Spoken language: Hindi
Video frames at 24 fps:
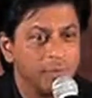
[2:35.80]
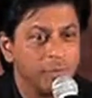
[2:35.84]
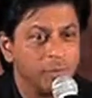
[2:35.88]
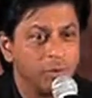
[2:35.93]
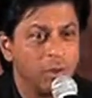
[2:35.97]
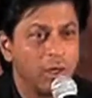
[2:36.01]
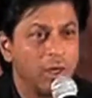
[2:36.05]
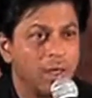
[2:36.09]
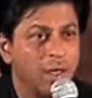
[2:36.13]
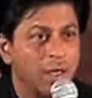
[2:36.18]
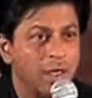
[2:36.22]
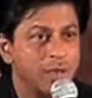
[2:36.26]

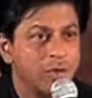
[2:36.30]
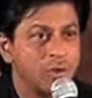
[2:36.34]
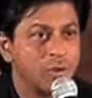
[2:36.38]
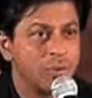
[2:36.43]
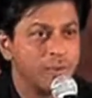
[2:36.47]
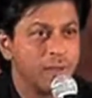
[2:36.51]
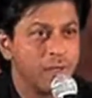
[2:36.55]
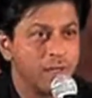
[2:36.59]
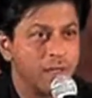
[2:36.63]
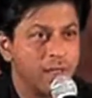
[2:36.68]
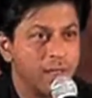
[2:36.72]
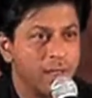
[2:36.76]
बुरा लगा
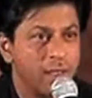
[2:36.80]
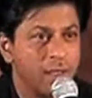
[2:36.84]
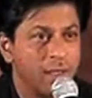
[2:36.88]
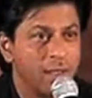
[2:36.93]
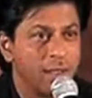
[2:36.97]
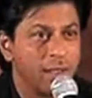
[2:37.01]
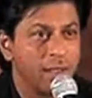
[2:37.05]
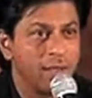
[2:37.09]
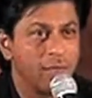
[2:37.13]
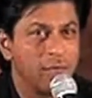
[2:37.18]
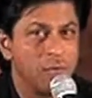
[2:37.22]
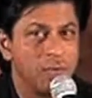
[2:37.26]
जो मैंने कहा
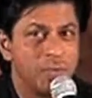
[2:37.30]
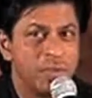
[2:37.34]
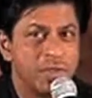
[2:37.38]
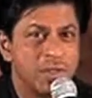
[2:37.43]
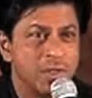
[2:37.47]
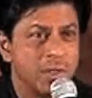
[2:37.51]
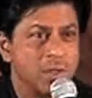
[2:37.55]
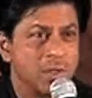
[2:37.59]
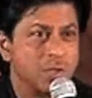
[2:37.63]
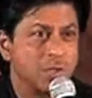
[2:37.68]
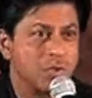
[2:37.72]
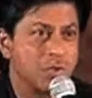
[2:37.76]
लेकिन वो
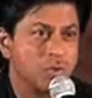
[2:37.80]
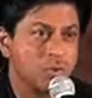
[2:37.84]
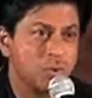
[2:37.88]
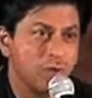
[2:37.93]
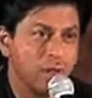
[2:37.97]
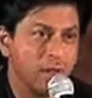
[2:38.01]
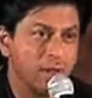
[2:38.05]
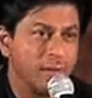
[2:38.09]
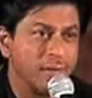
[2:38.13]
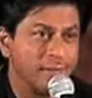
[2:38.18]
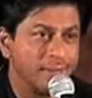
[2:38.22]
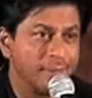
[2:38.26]

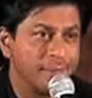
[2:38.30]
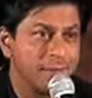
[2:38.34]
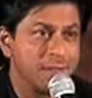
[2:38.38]
मिसकंस्ट्रूड है